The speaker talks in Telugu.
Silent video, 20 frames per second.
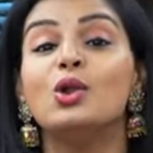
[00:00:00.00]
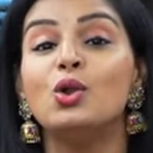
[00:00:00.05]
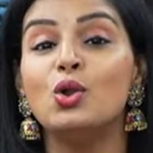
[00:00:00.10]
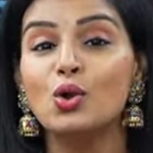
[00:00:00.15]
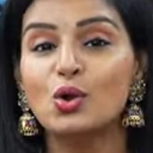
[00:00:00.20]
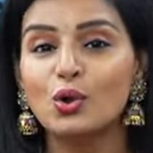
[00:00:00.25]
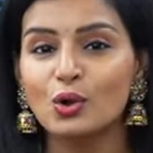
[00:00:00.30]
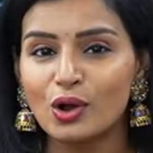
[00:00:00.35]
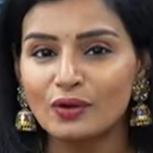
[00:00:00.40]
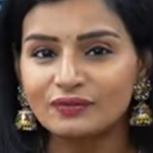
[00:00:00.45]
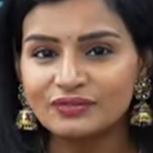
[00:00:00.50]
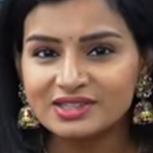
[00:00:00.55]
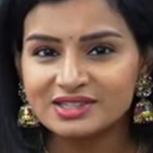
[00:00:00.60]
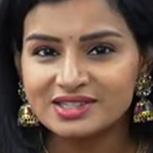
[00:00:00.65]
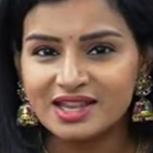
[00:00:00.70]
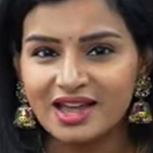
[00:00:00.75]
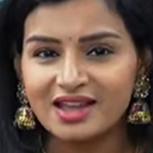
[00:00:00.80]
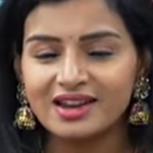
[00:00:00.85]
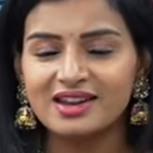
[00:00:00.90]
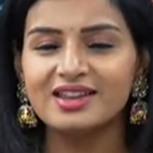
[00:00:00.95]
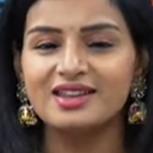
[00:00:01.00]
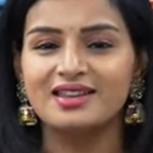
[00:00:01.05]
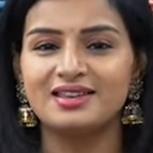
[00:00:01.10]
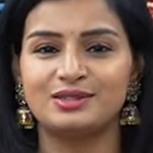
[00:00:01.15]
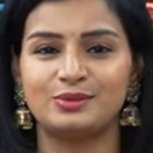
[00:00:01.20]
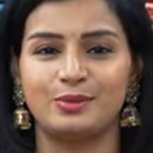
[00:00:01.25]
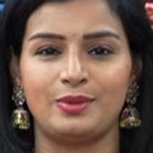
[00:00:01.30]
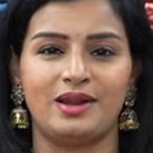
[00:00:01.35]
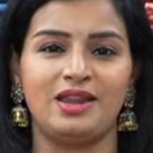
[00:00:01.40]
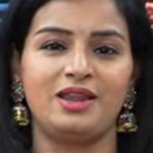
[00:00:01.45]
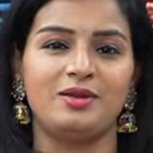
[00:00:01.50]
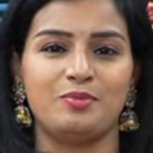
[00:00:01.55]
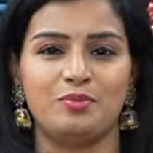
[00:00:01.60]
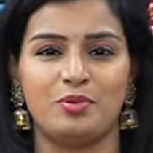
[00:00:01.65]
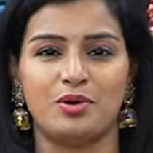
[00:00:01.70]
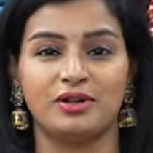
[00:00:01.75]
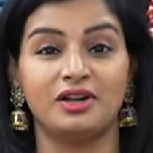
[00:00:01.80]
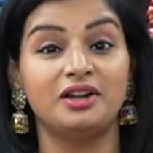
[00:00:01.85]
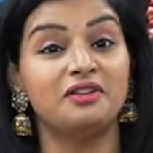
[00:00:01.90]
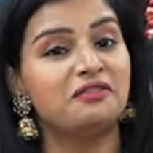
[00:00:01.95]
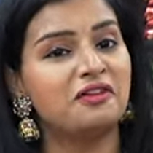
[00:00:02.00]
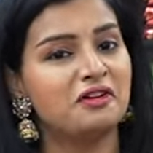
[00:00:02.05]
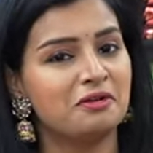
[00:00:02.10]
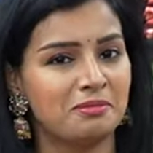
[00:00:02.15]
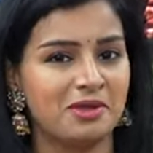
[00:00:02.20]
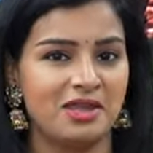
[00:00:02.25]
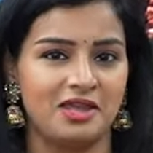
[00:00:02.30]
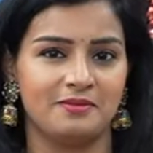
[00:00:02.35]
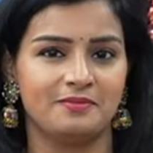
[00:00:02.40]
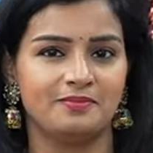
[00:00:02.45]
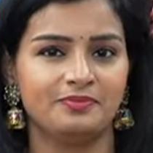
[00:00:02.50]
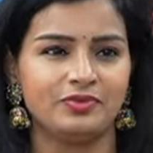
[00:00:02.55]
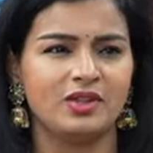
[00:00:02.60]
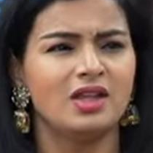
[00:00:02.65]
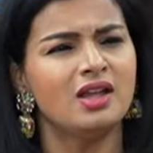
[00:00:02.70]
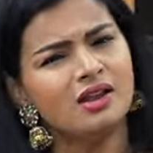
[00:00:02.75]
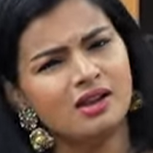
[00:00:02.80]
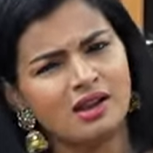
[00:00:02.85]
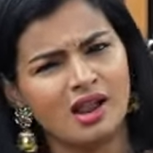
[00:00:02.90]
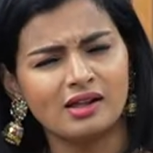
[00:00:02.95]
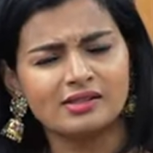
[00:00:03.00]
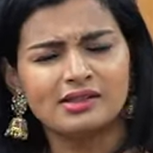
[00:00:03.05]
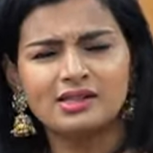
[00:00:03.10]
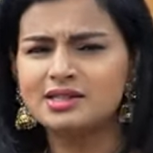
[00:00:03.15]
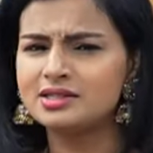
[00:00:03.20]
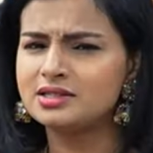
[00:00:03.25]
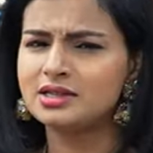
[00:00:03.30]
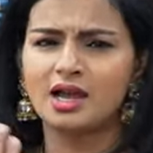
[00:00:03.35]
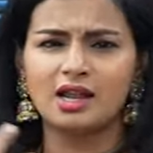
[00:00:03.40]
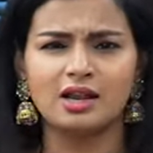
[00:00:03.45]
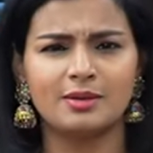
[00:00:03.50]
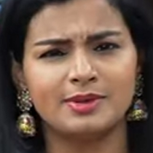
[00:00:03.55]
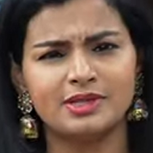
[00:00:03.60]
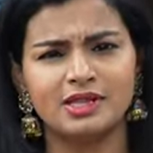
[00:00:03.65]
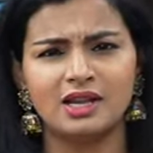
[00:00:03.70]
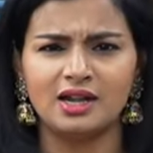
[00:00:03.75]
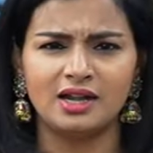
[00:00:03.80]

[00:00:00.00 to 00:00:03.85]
లుక్ ఆఫ్ ద శారీ ఈజ్ వెరీ ఇంపార్టెంట్ ఫర్ మీ నాకు తెలిసి చాలామంది